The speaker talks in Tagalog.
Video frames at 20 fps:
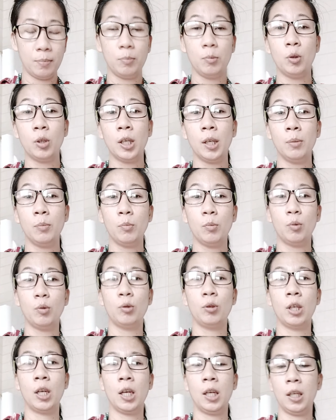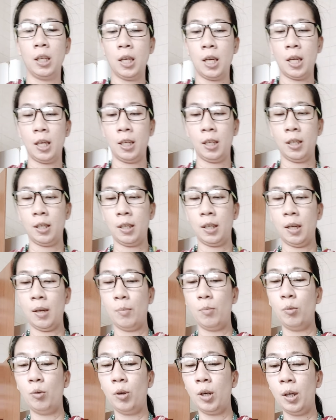Murang-mura.
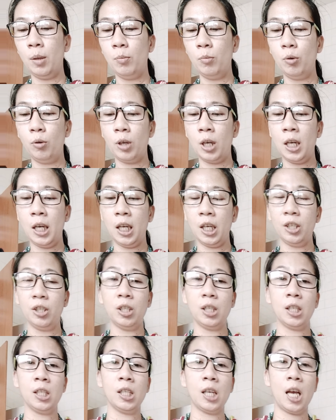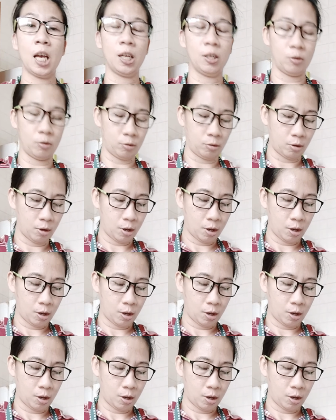Murang-mura lang siya sa ano.